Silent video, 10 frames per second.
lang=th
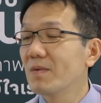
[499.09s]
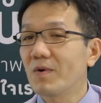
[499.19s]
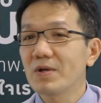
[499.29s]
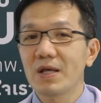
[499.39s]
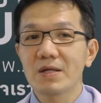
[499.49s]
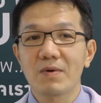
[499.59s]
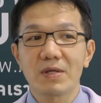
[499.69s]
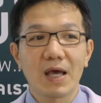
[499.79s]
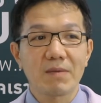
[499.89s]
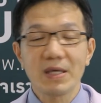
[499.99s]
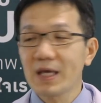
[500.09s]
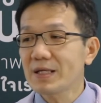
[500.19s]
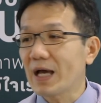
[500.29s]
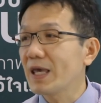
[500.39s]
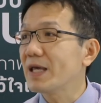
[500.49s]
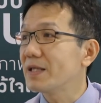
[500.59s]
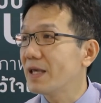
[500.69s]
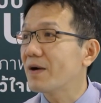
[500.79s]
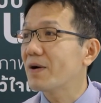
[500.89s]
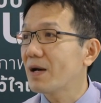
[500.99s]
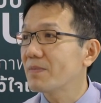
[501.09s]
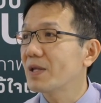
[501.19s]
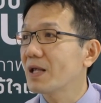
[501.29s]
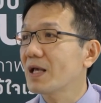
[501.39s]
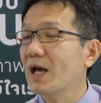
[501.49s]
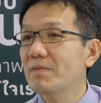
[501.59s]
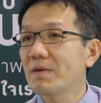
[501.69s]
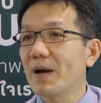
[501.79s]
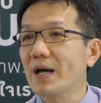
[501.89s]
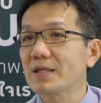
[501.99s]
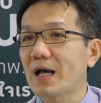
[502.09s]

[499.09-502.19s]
พวกนี้ส่วนใหญ่ไม่ใช่สาเหตุเดียวครับดังนั้นการไปผ่า